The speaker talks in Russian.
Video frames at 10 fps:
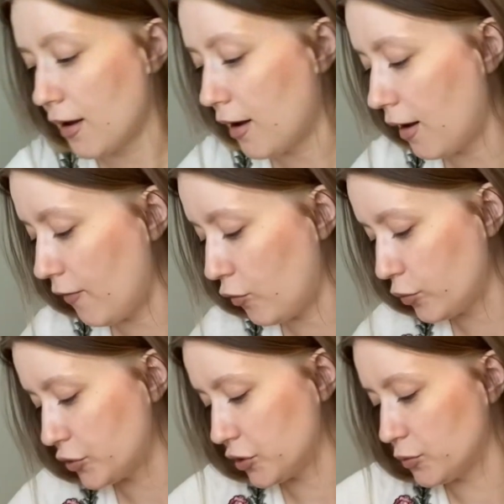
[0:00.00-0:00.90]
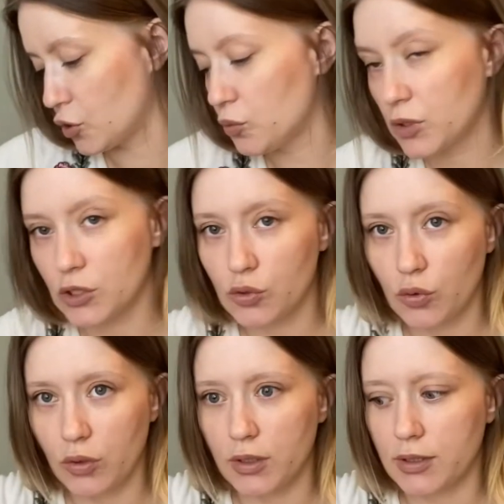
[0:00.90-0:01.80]
А в общем, сумка
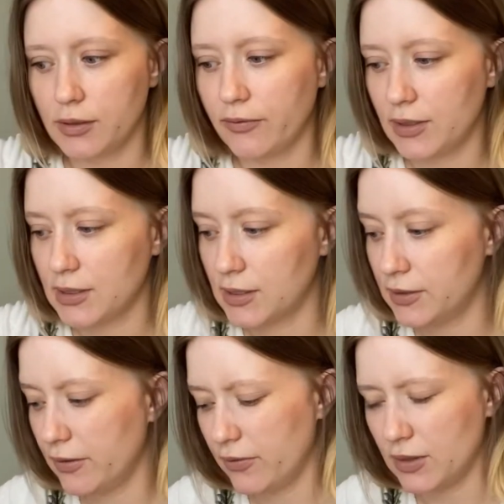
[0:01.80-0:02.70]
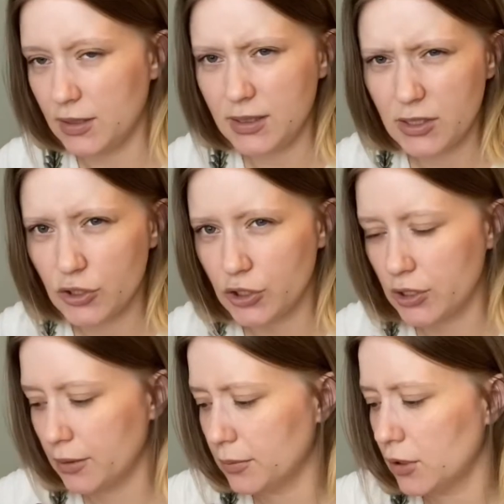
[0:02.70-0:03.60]
стоила 29 тысяч
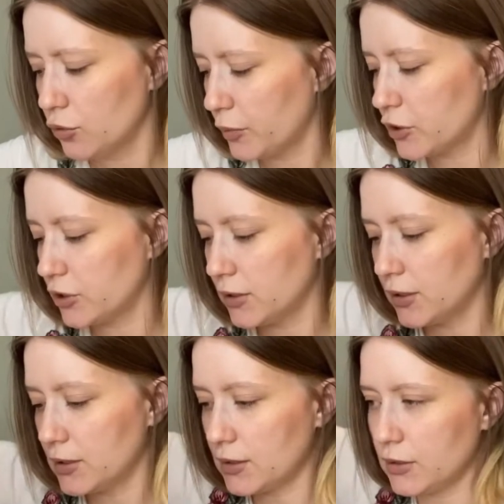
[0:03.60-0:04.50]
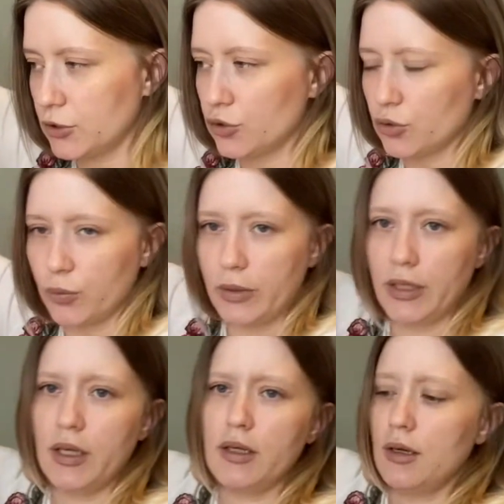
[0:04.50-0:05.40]
чем-то, ну почти 30 тысяч
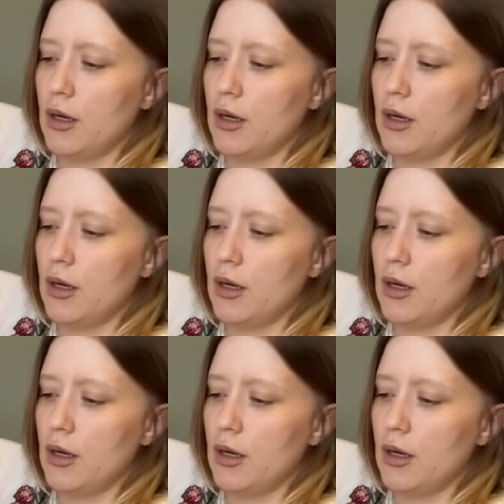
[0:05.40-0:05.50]
рублей.